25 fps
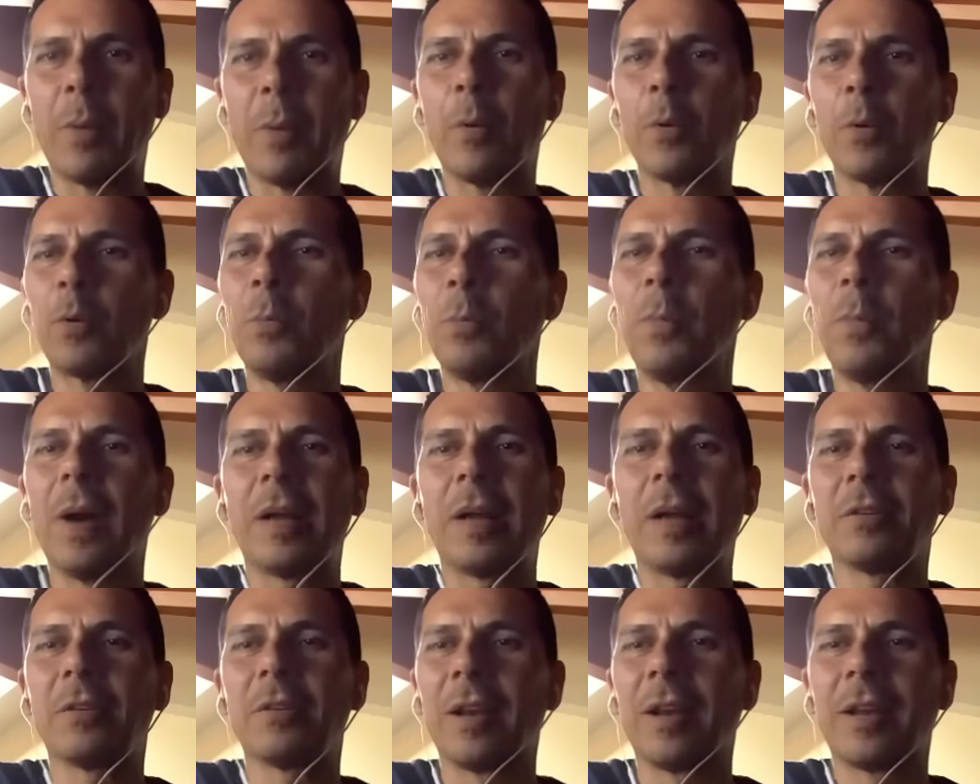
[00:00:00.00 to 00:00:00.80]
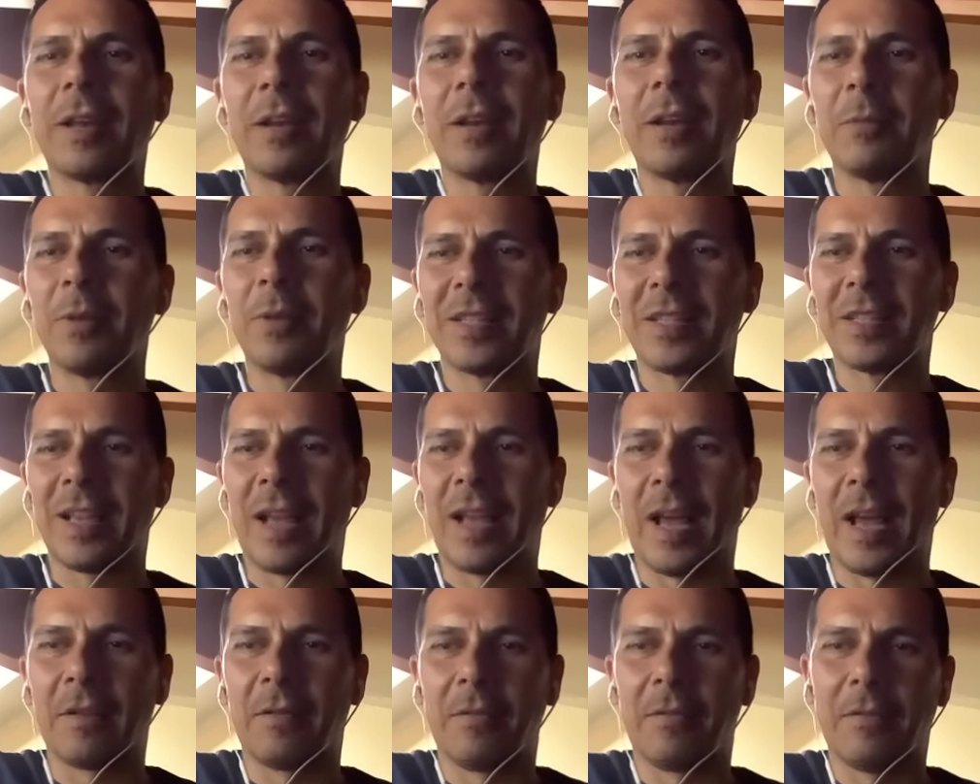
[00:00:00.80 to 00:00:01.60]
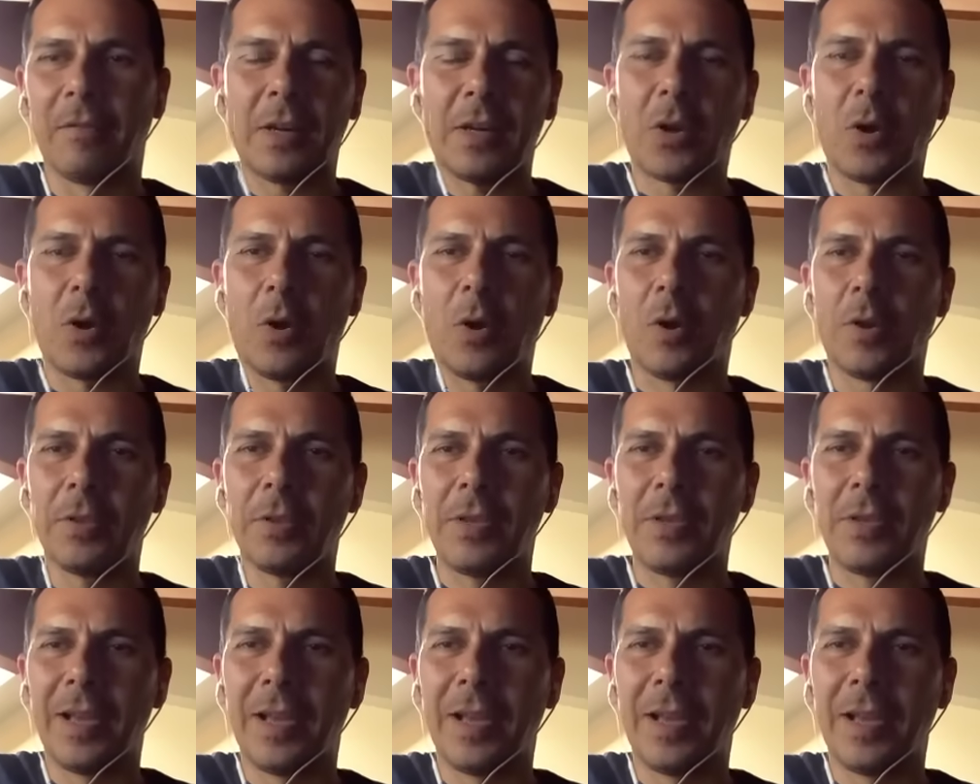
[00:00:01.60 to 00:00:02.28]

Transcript: rubato anche quest'anno, vergogna.